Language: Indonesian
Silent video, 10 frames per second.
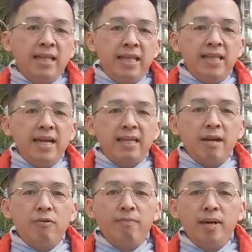tidak
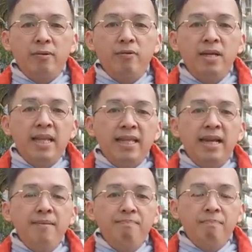takut malu,
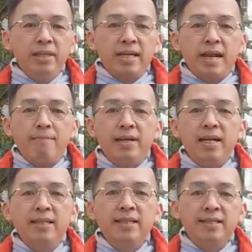dan
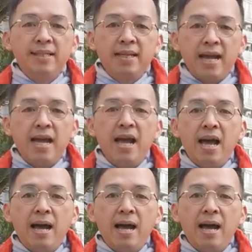menerapkan segera